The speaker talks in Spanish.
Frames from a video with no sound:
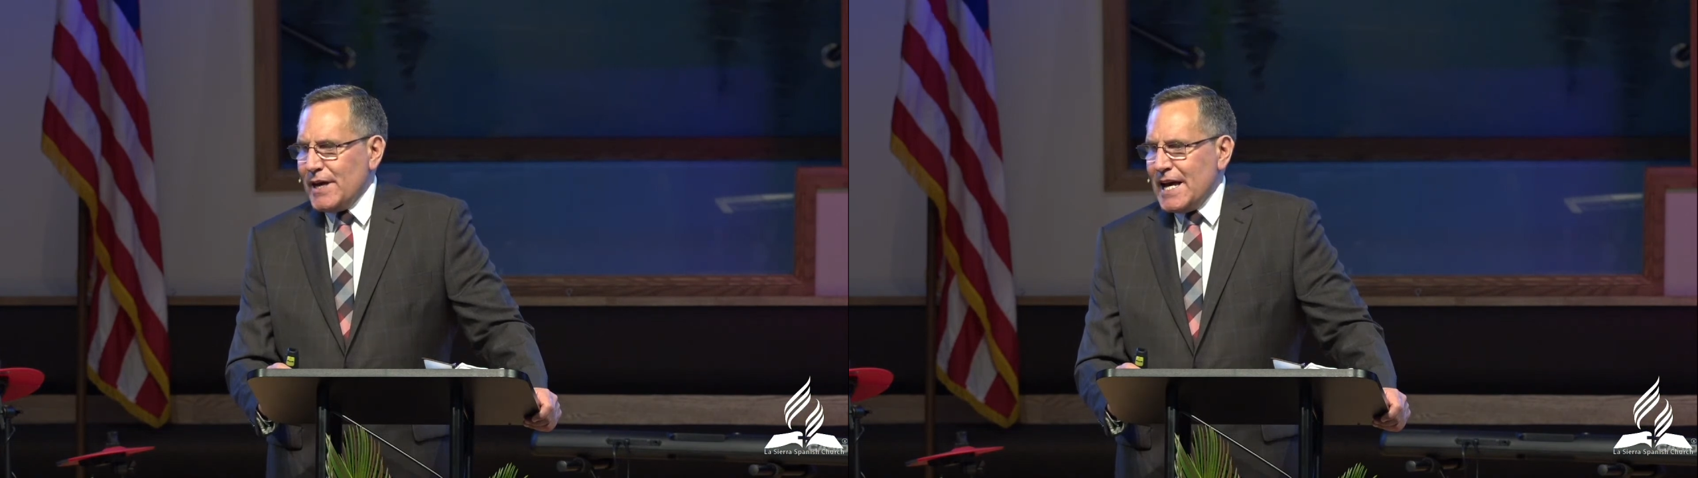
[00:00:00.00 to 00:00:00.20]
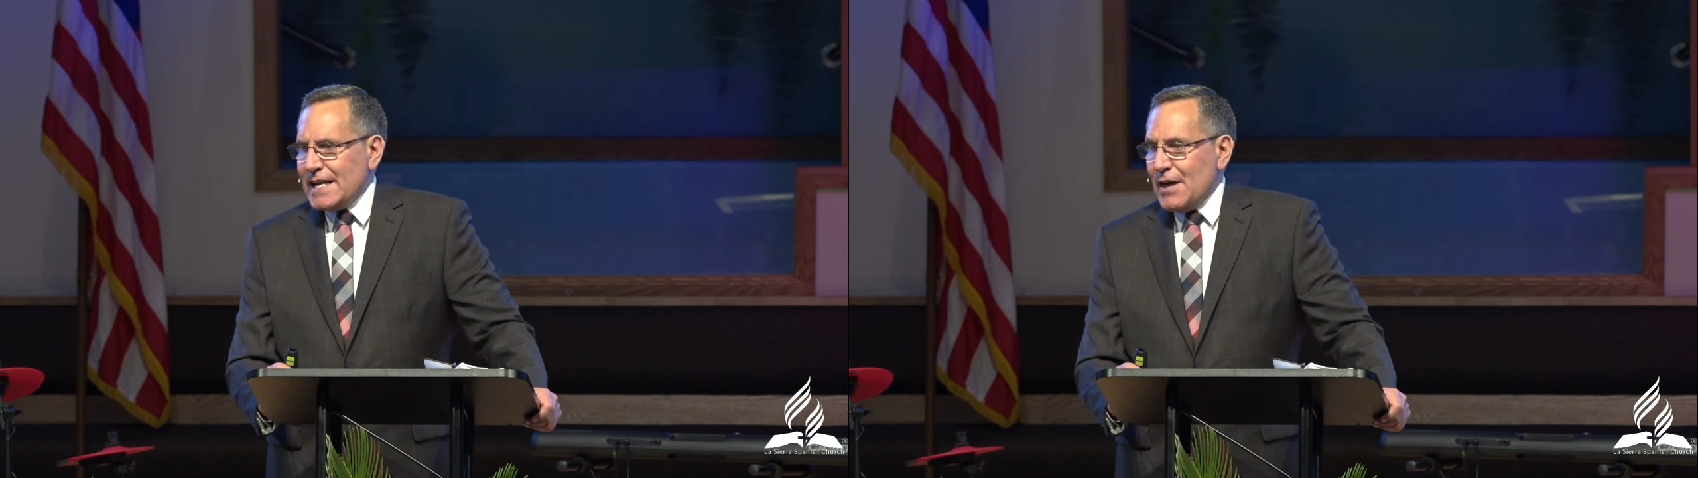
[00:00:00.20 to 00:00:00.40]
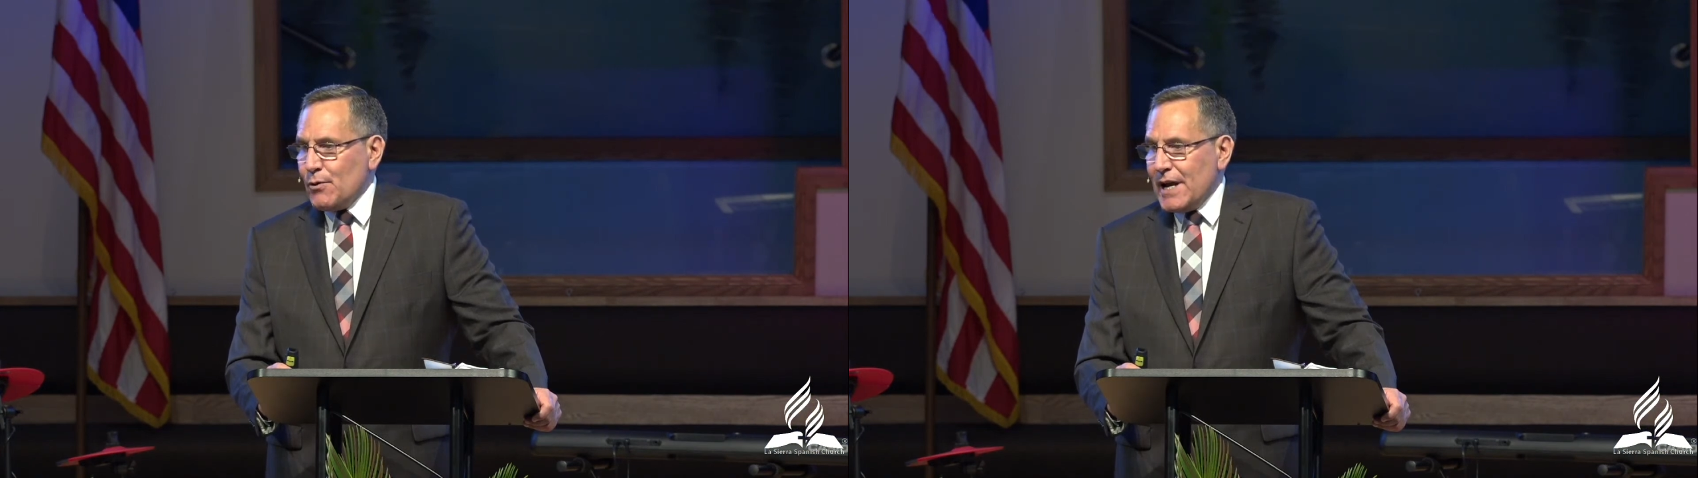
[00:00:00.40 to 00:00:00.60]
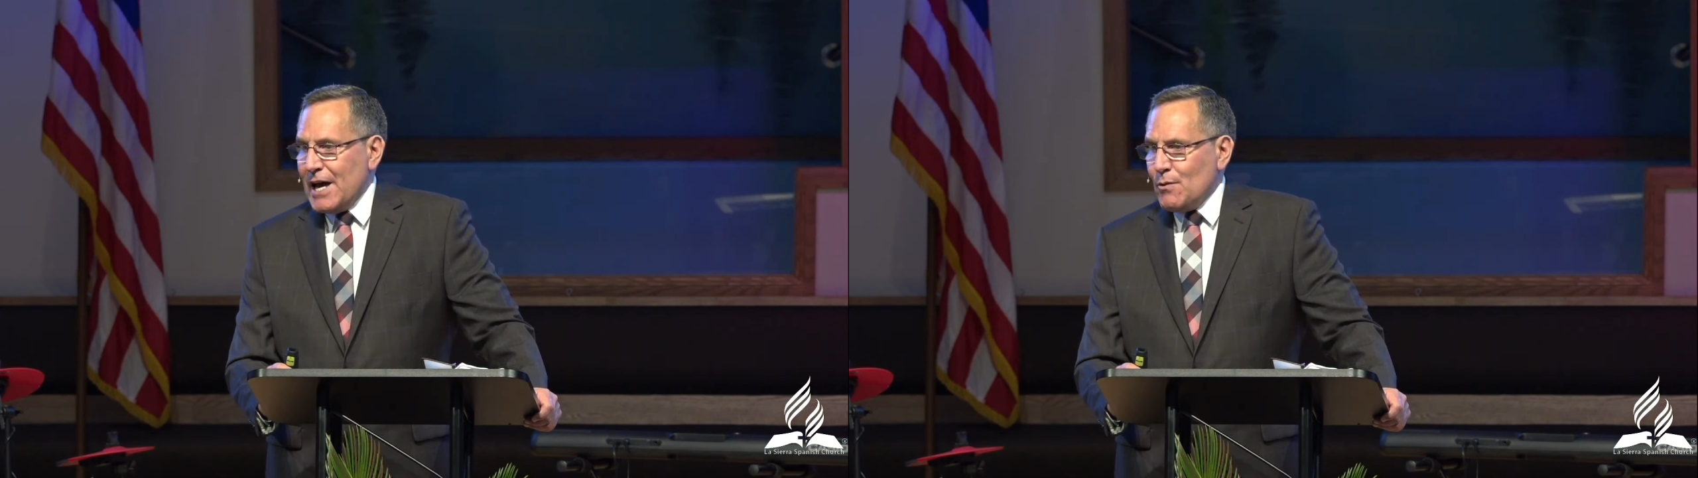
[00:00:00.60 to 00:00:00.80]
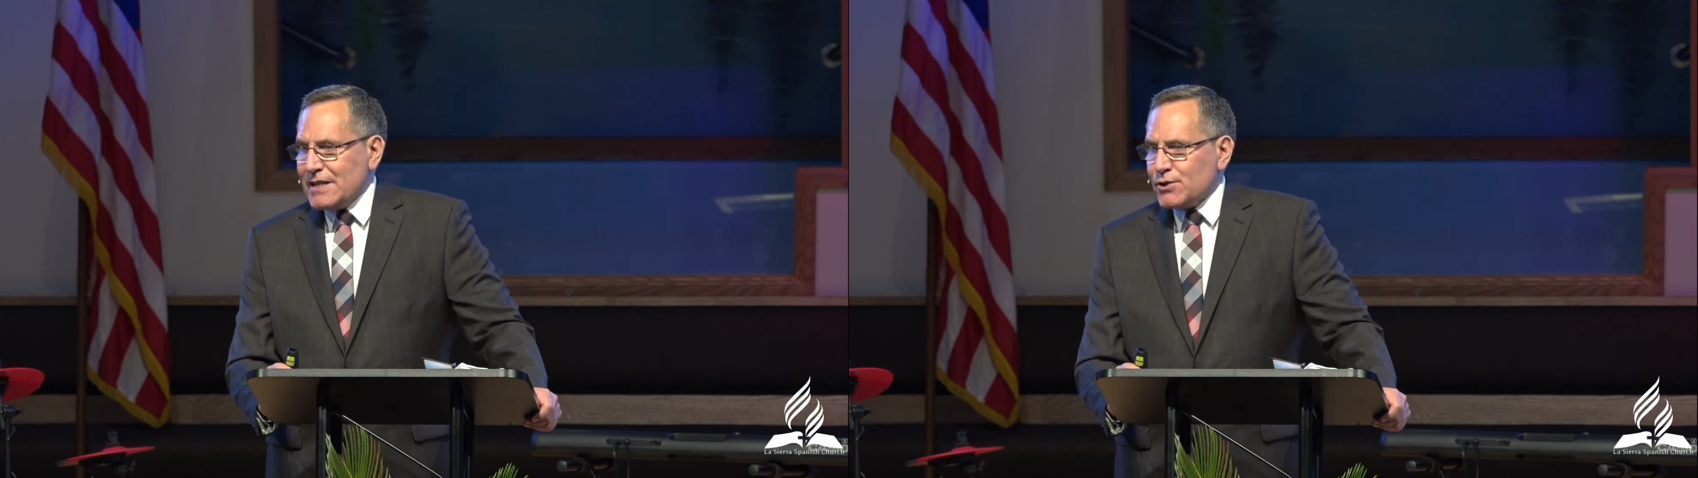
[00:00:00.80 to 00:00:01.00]
y han
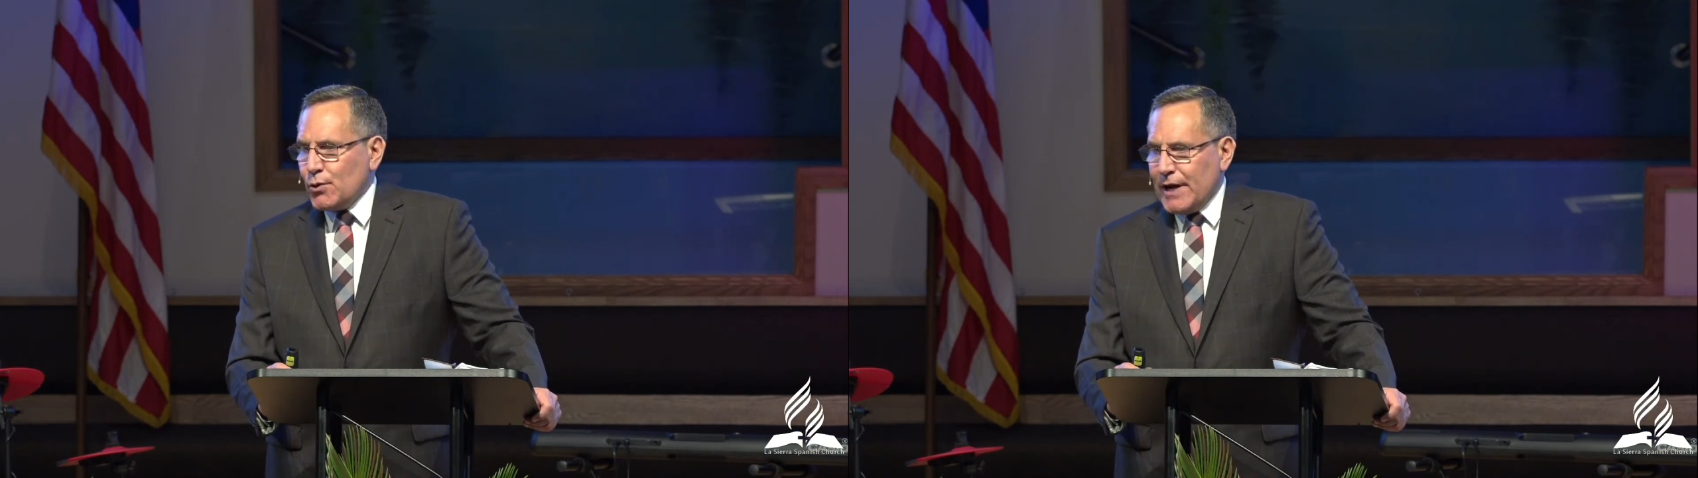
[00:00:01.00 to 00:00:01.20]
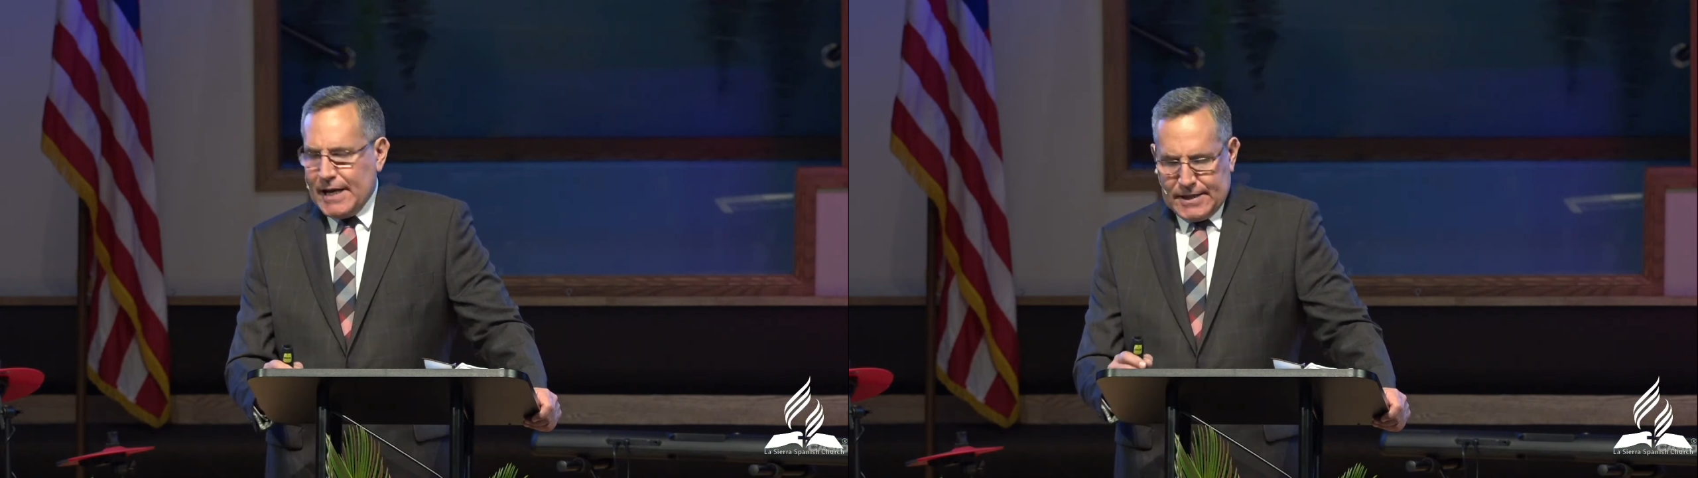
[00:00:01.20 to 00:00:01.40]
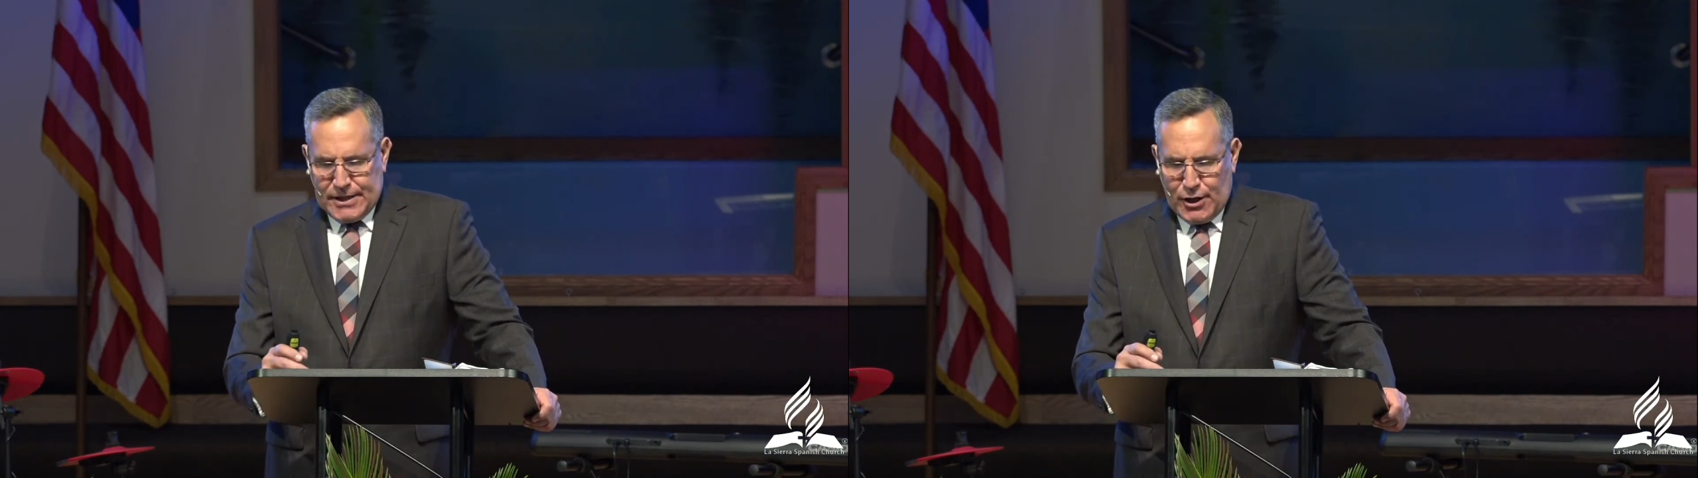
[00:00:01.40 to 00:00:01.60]
adorado a Astoret,